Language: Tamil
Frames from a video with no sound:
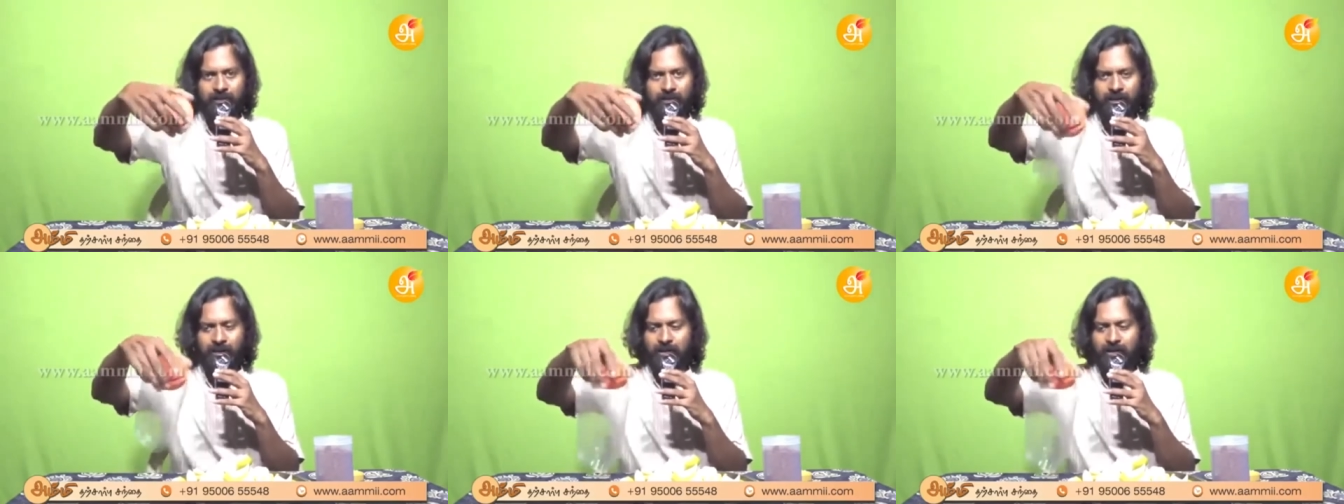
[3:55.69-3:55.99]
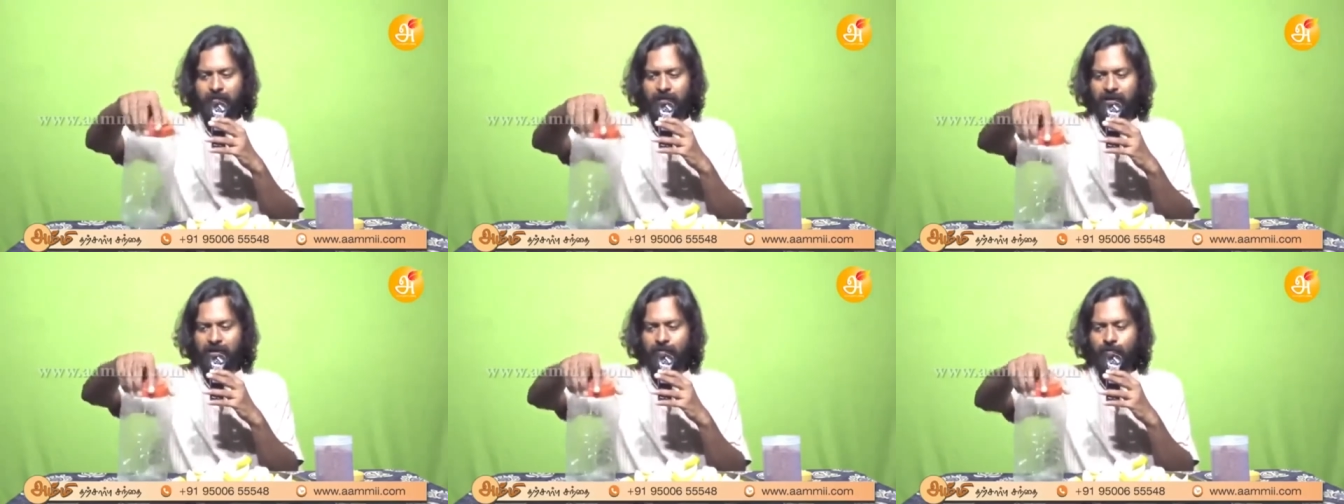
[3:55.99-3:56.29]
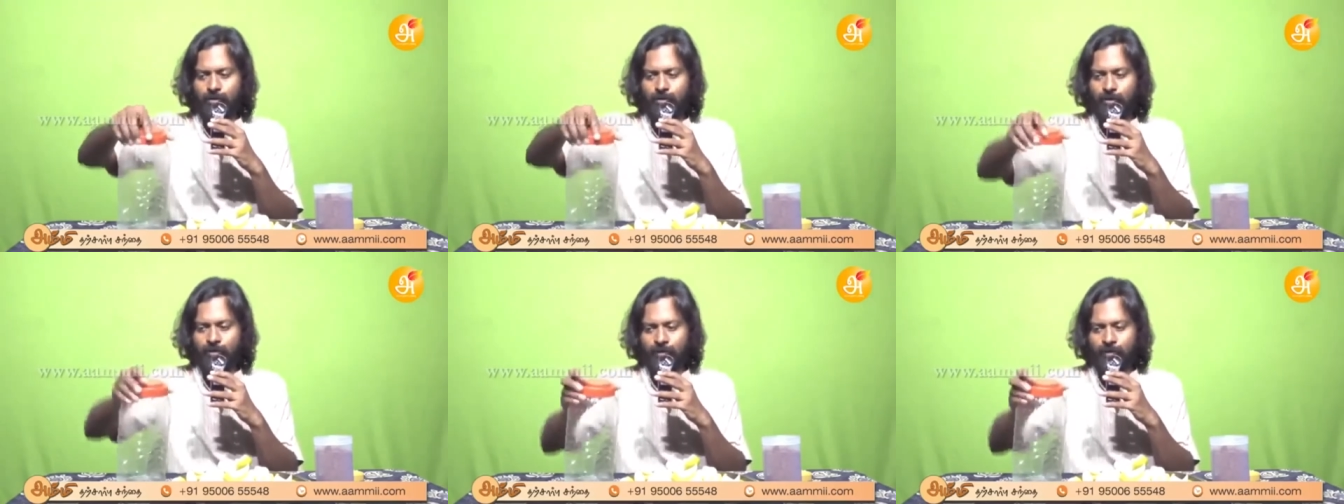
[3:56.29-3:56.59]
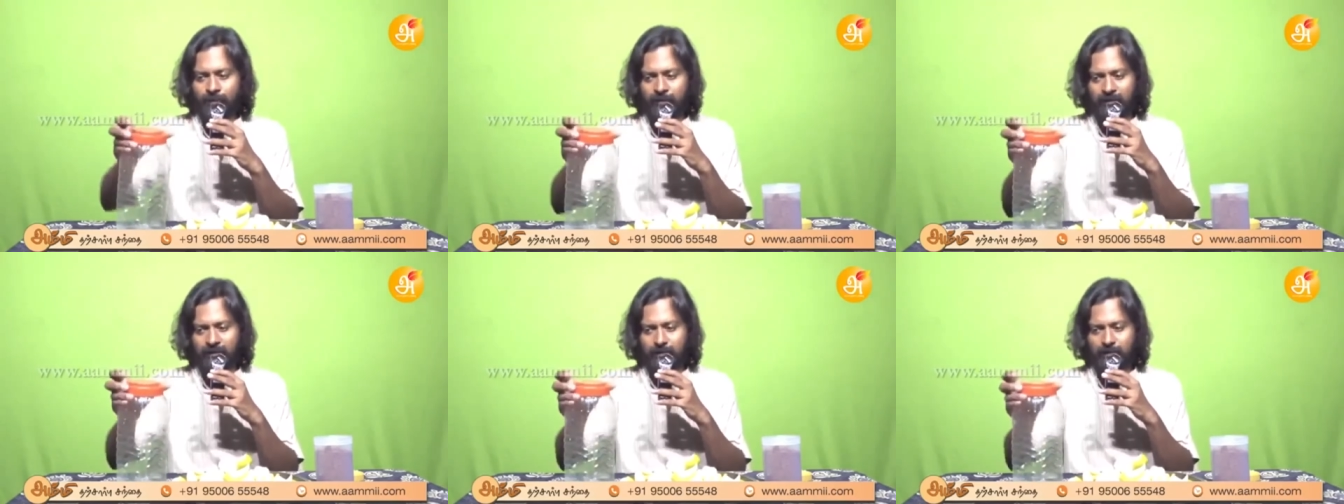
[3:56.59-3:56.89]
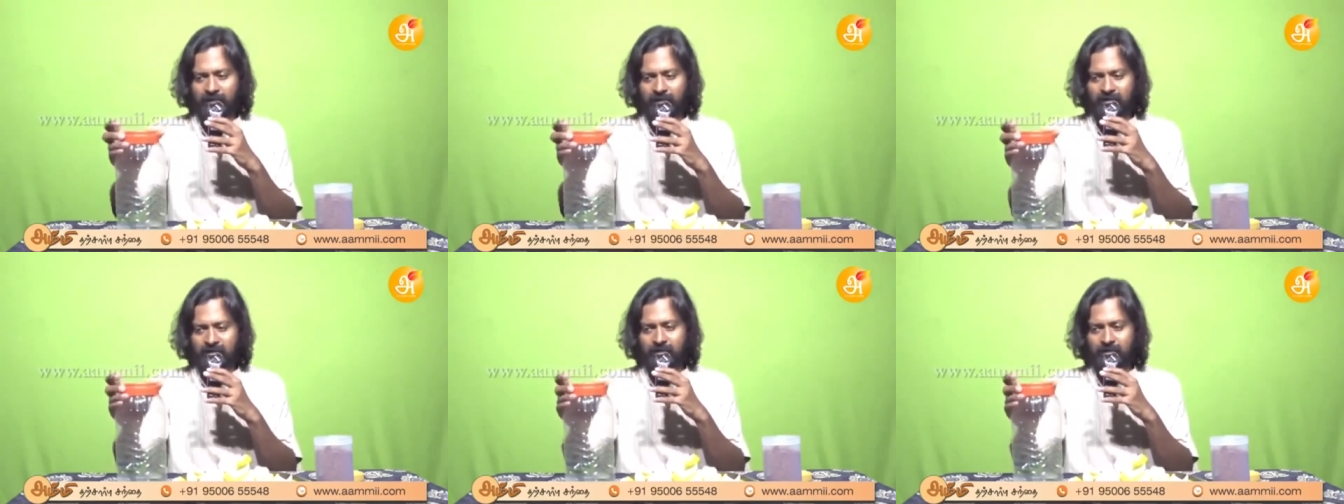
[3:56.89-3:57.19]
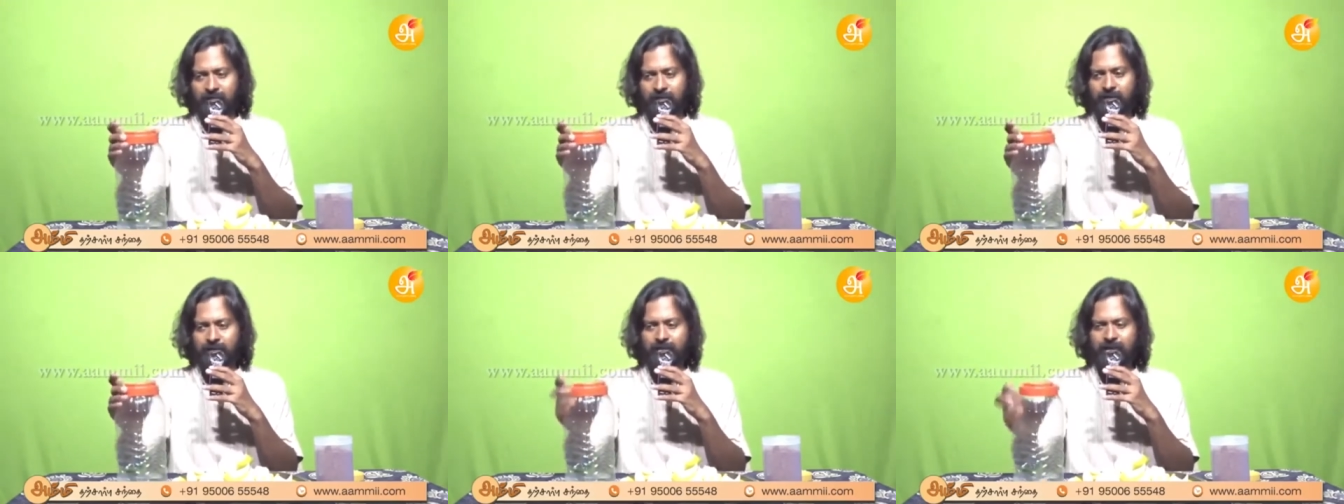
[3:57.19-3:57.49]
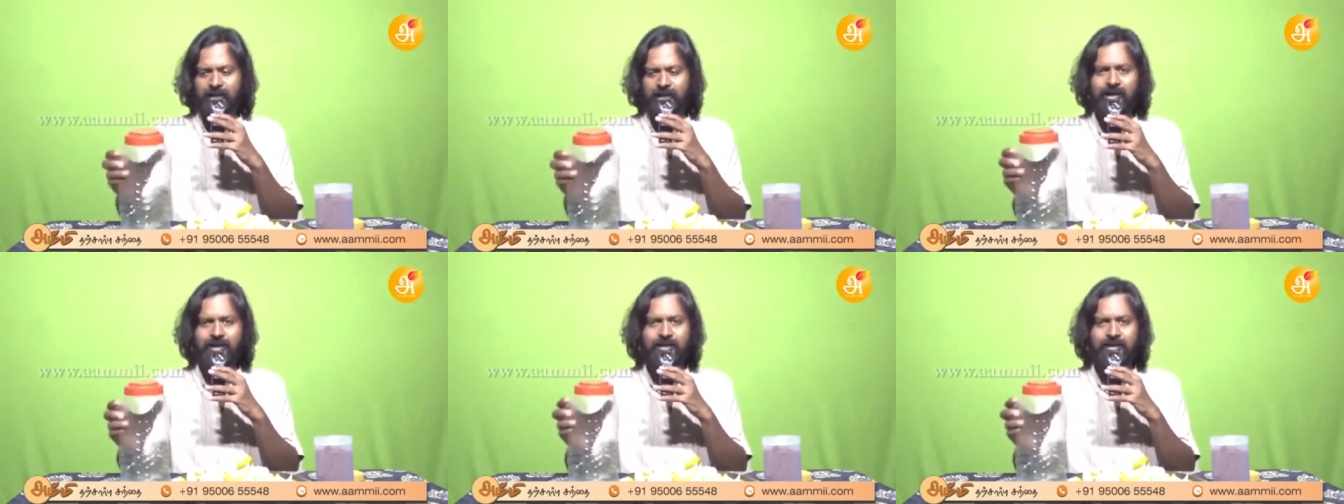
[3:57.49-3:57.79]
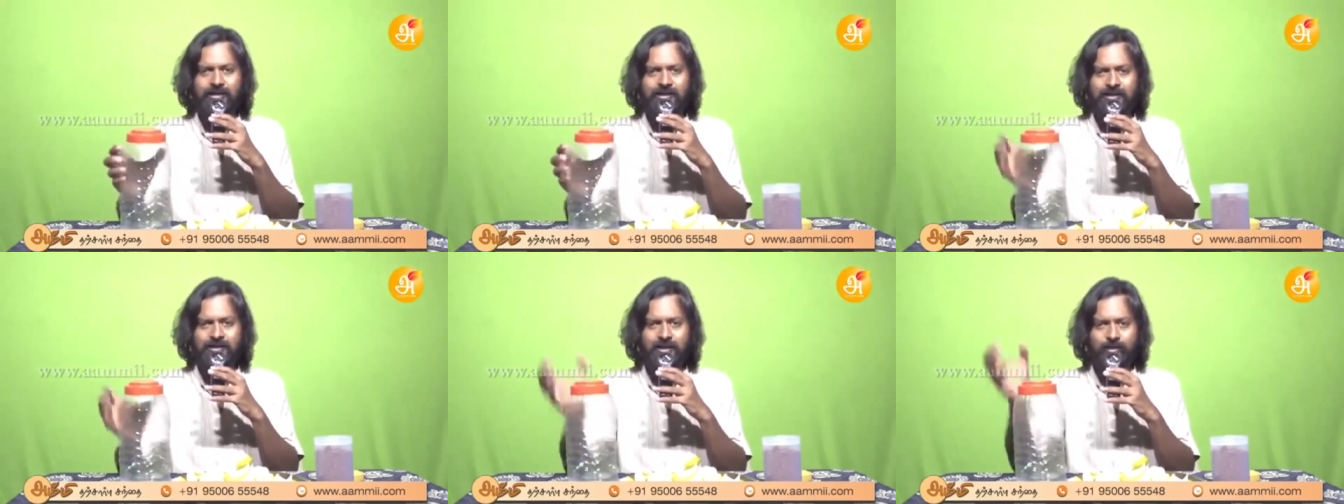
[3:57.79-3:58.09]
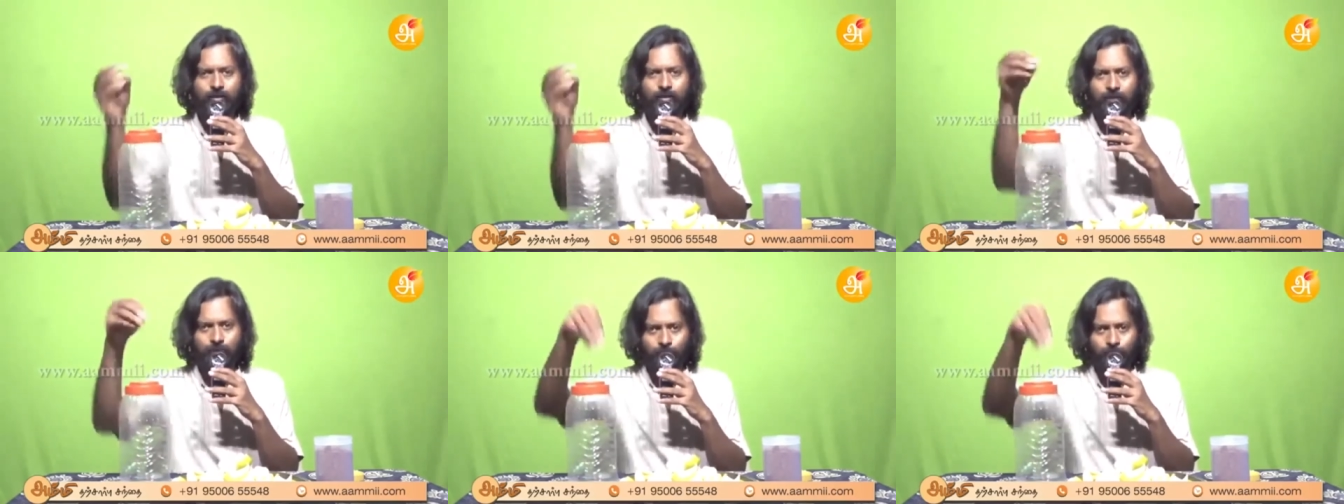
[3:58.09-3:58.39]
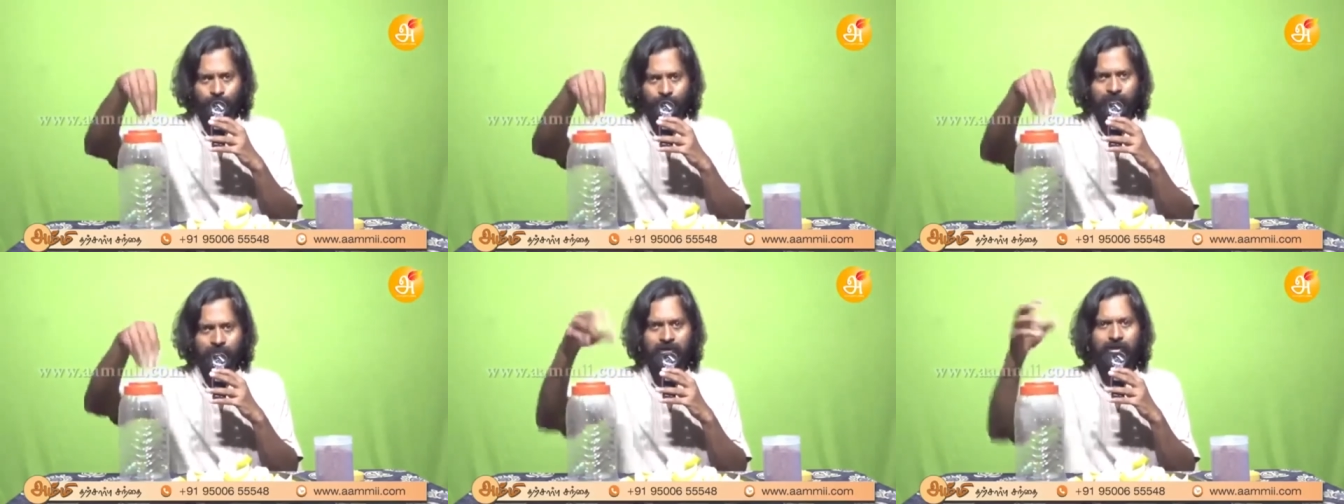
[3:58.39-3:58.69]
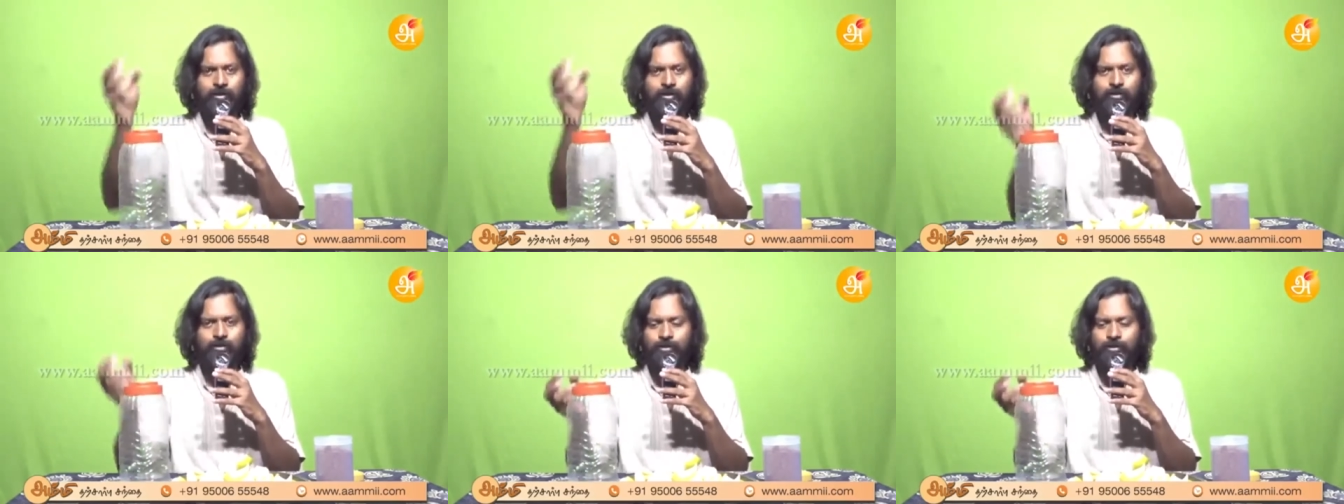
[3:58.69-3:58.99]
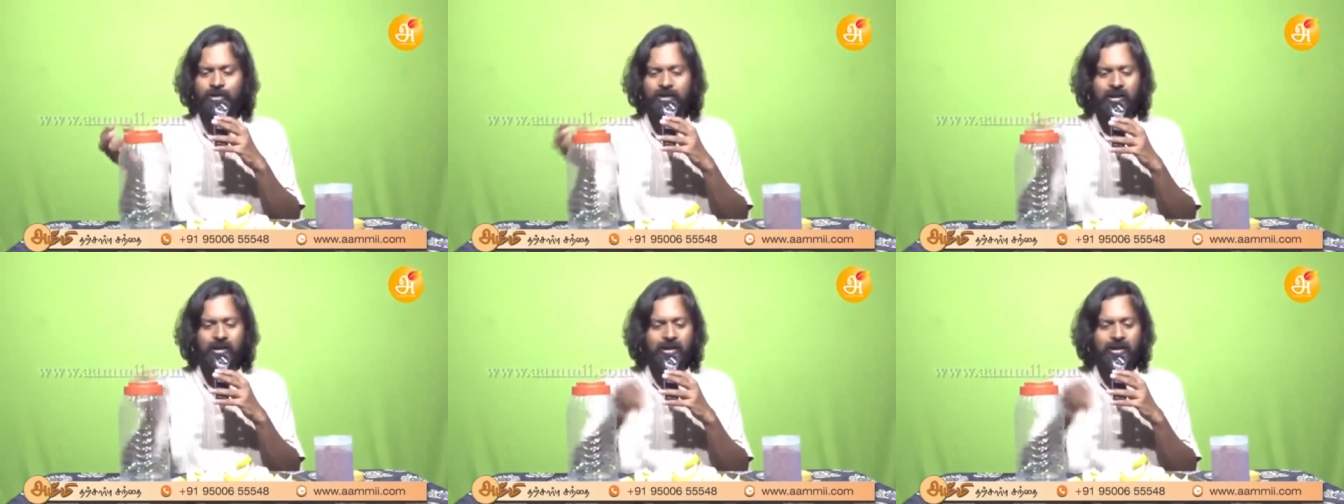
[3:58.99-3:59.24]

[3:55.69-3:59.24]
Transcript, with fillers: அகலமான மூடி உள்ள பிளாஸ்டிக் டப்பானா இந்த கை ஈஸியாக உள்ளே போடுற மாதிரி இருக்கும்